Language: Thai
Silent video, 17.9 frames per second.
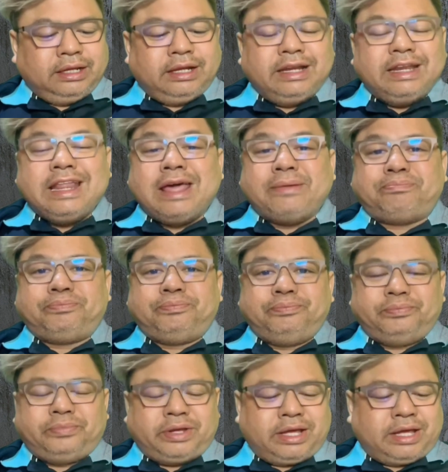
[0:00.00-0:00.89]
เน็บ
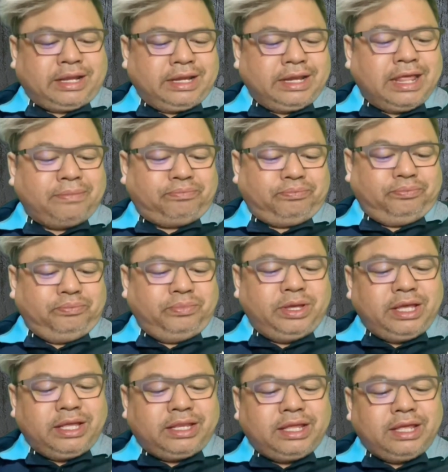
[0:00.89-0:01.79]
เน็บ
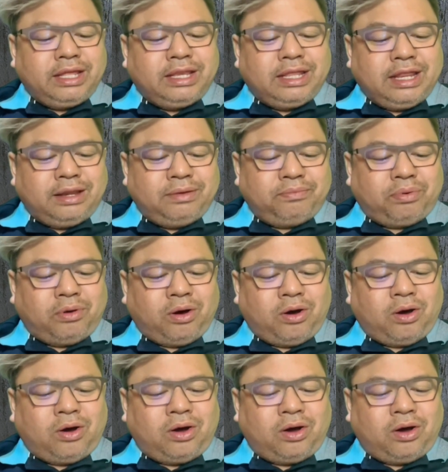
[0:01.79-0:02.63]
มีที่ดินพอ